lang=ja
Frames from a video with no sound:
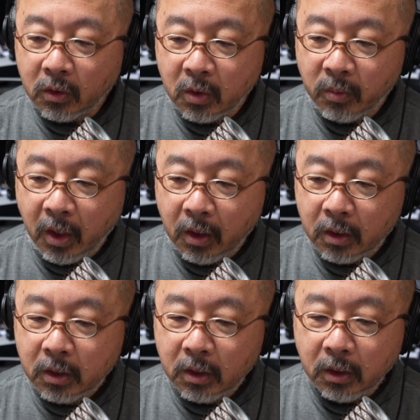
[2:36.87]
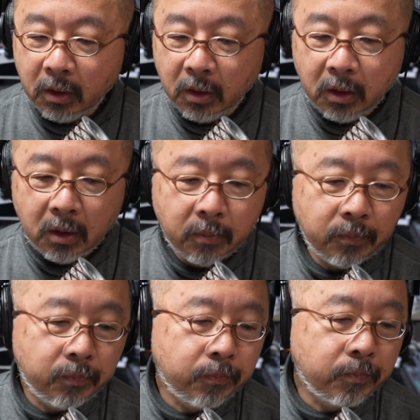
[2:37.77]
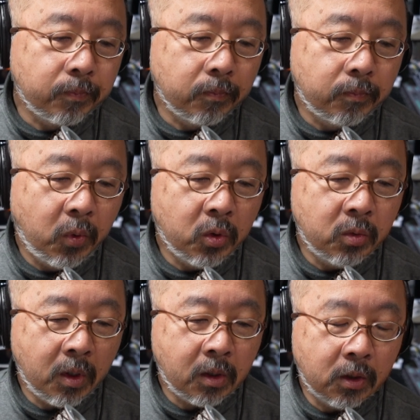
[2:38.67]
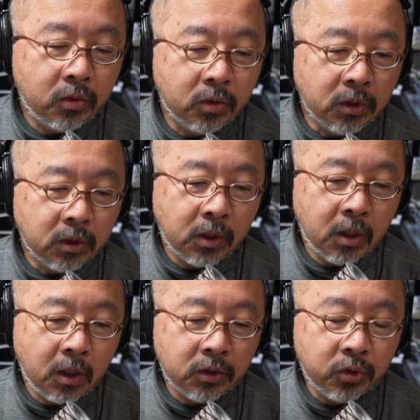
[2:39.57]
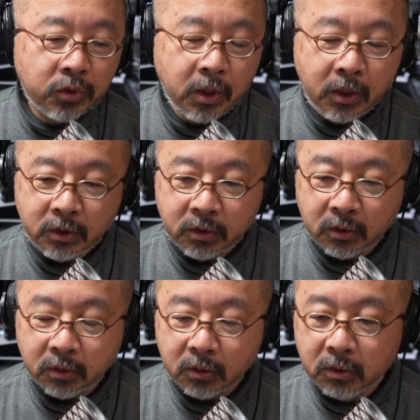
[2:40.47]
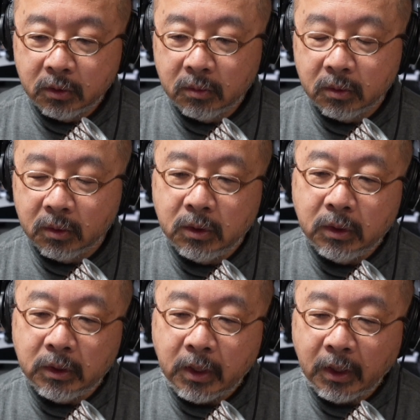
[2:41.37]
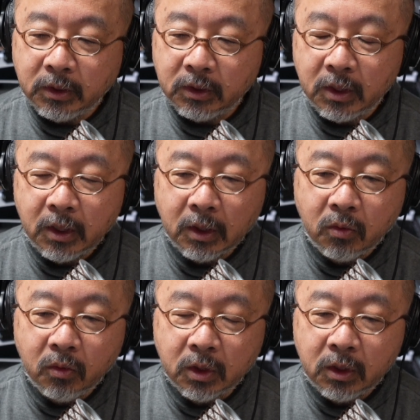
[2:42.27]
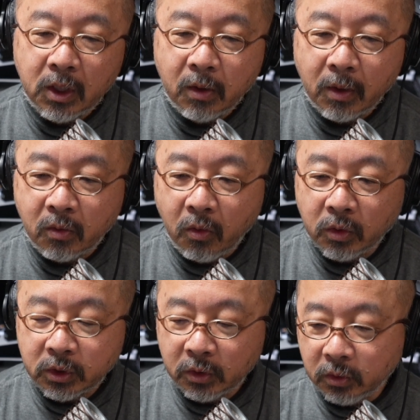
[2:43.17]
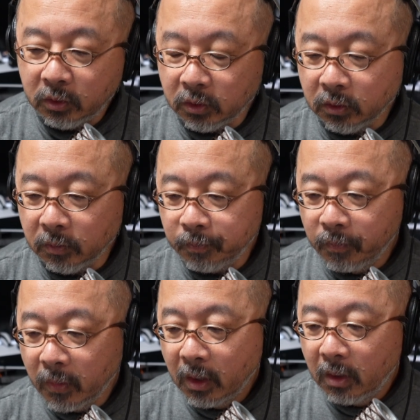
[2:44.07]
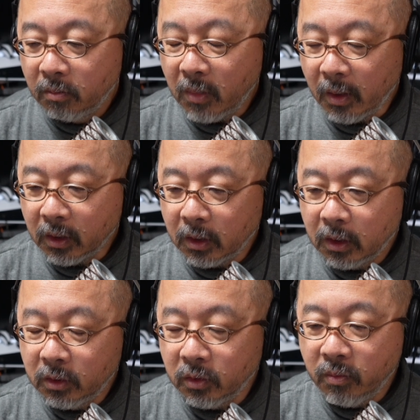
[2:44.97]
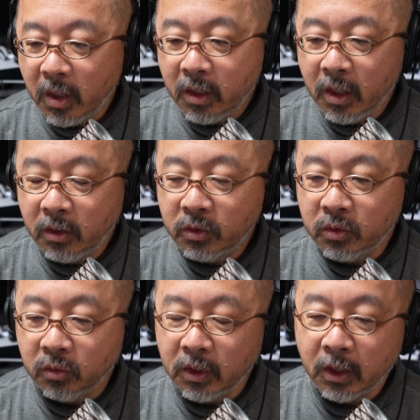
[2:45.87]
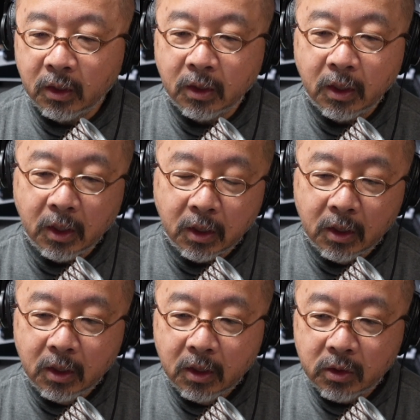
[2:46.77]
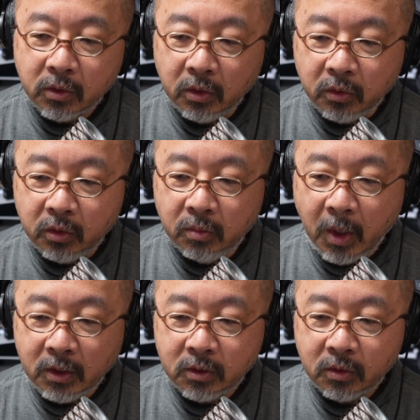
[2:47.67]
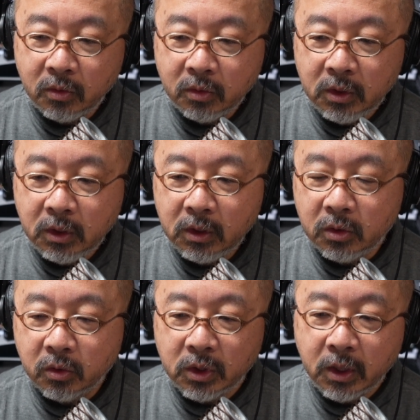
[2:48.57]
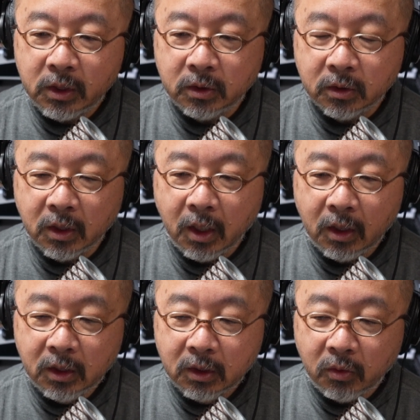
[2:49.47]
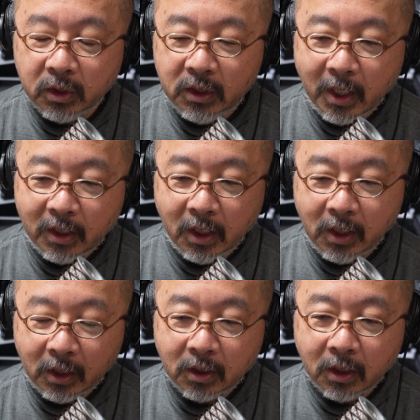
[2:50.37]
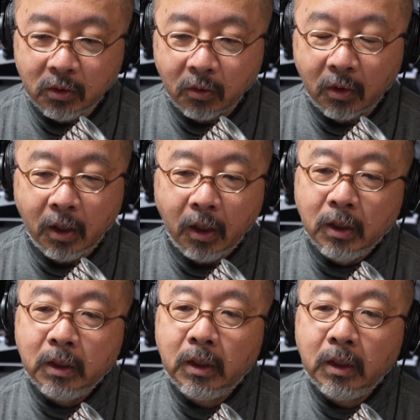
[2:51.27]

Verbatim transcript: 例えば、えー、ポール・マッカートニーがジョージ・ハリスンに対してこうギターはこうしろという、まあ、非常に命令口調であってそれを不満そうにジョージ・ハリスンがこういやいややってるとか、